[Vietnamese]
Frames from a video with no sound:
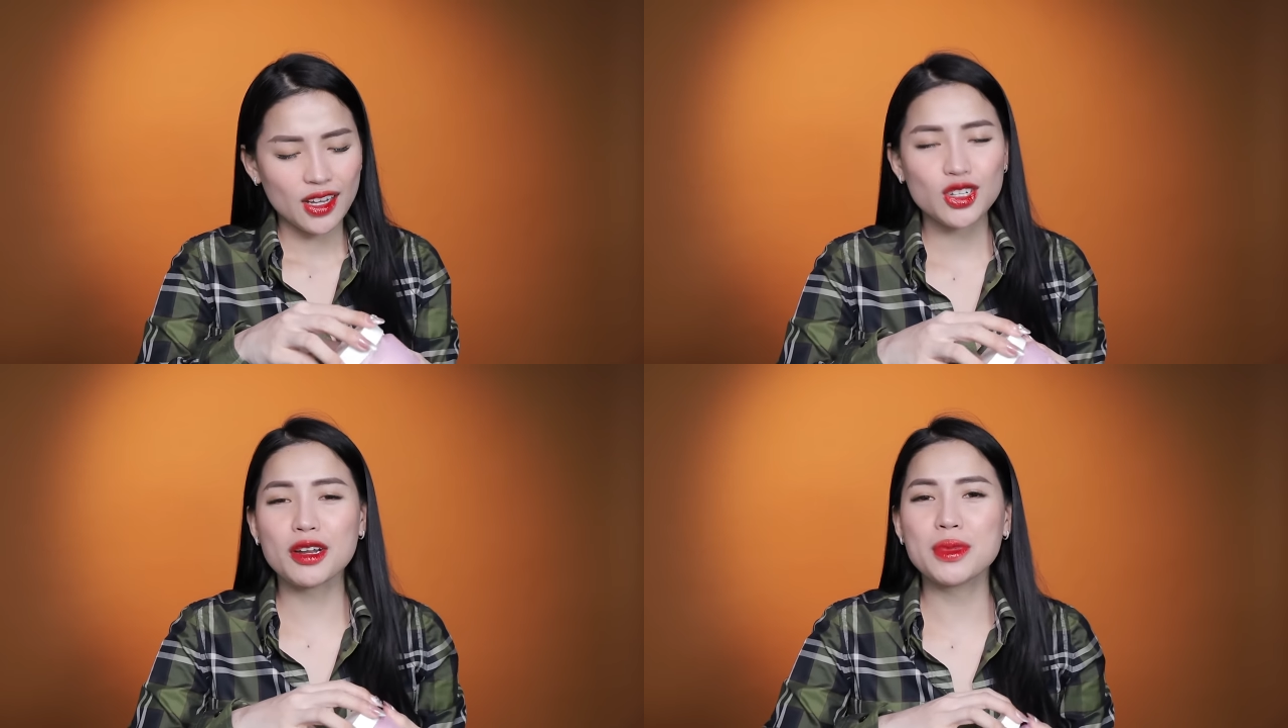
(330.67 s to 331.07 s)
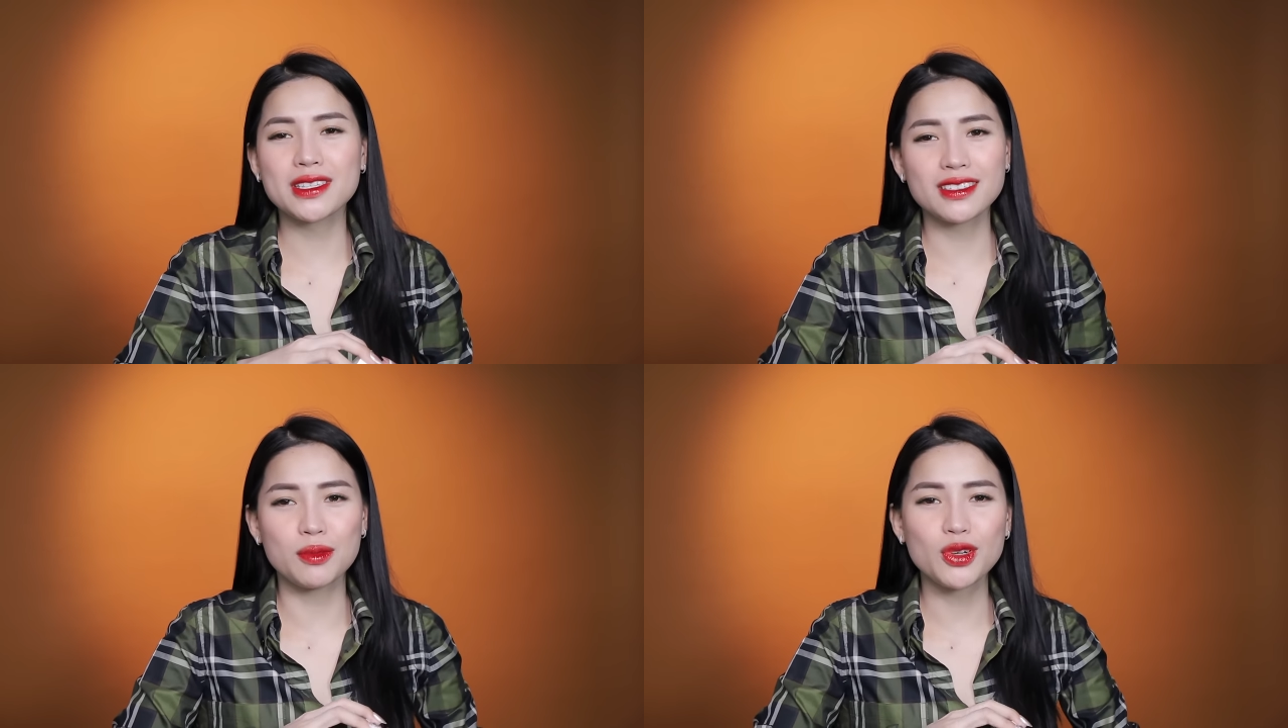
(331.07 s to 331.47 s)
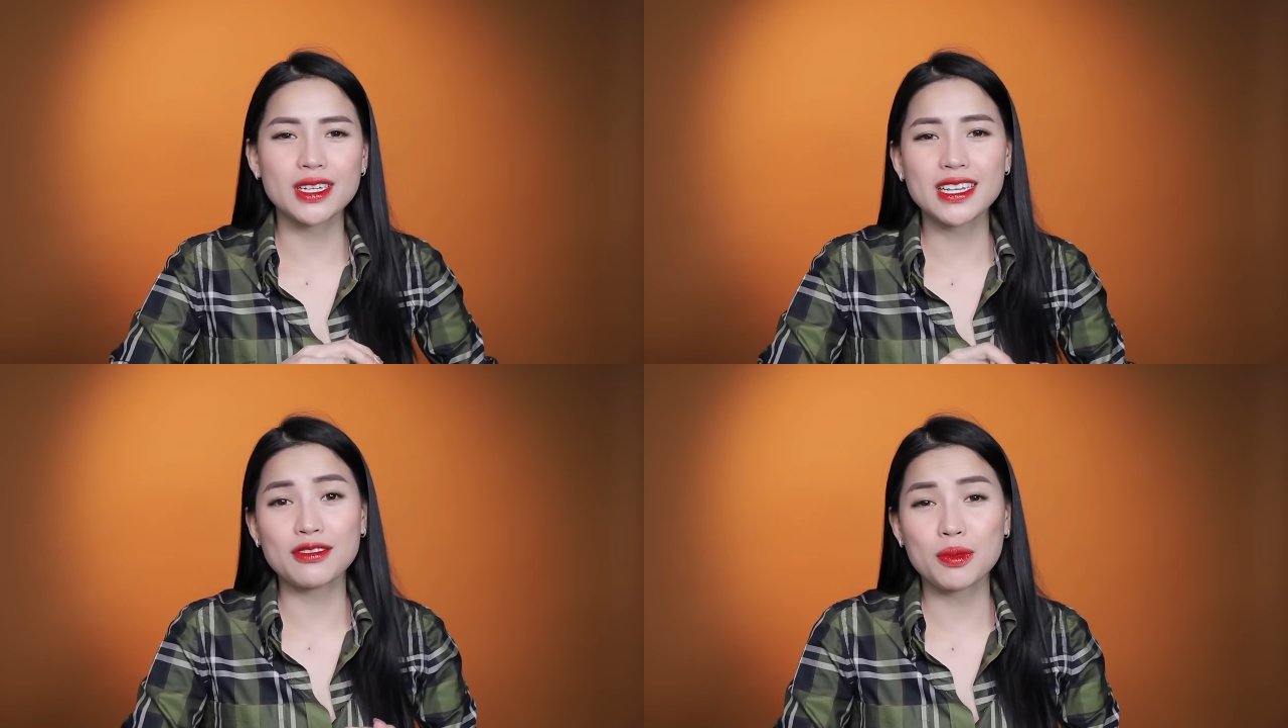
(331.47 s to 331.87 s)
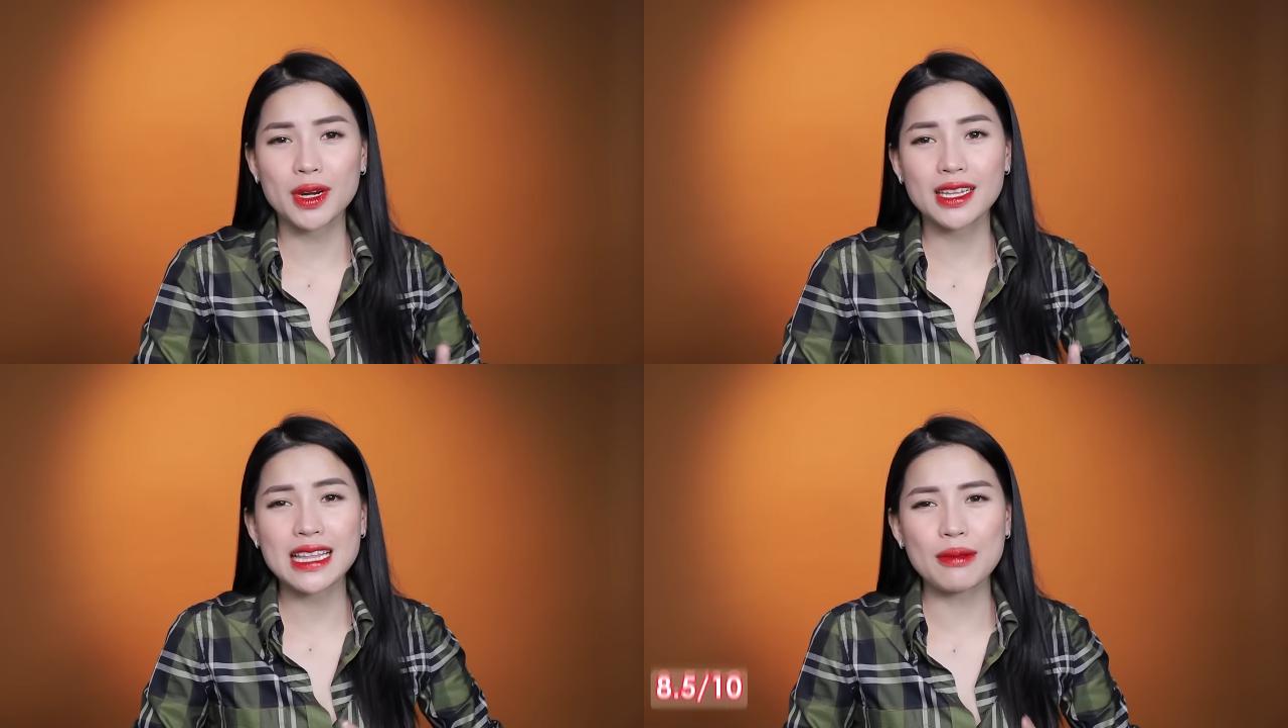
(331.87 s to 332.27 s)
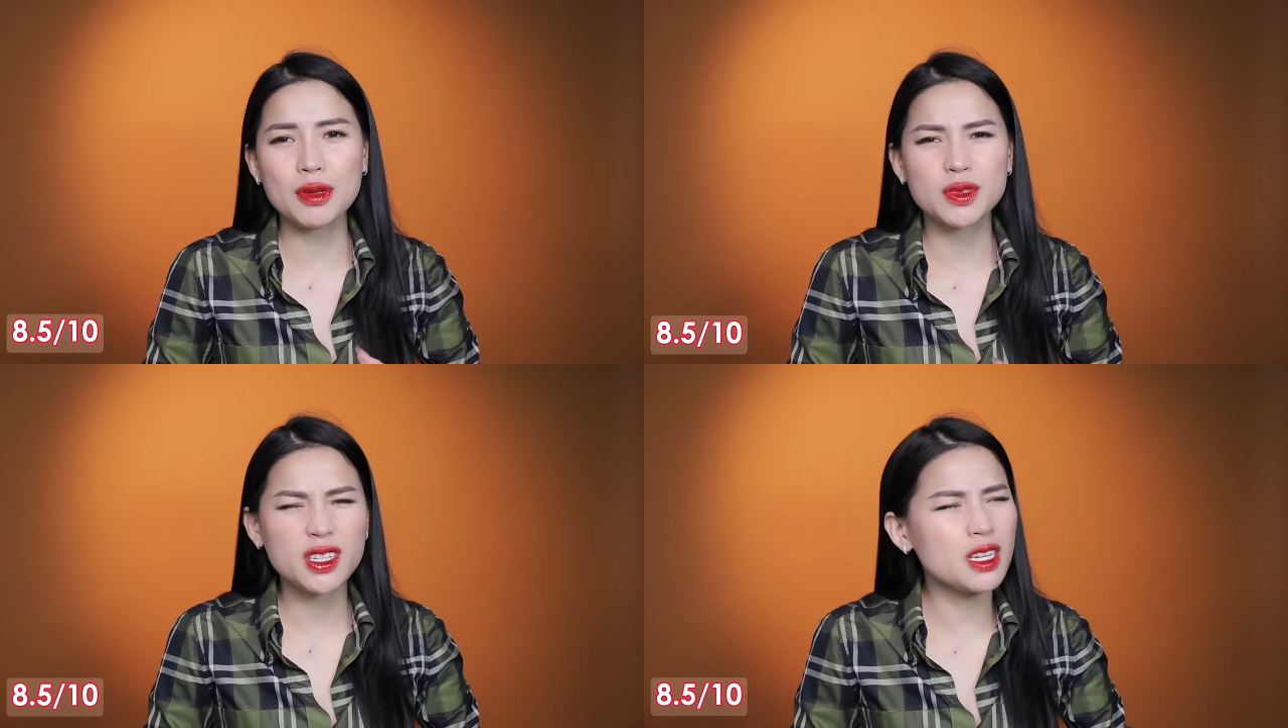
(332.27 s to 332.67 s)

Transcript: Cho nên mình sẽ chấm cho cái sản phẩm này là 8,5 điểm